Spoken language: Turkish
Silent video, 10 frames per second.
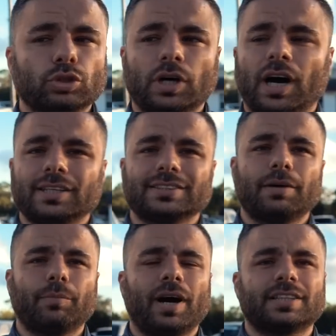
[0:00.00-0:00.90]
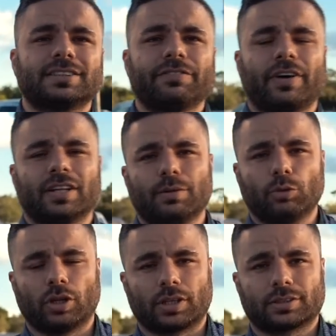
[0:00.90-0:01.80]
Bunun halinden maalesef
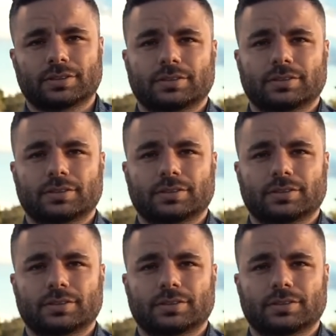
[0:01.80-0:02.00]
anlamıyorlar.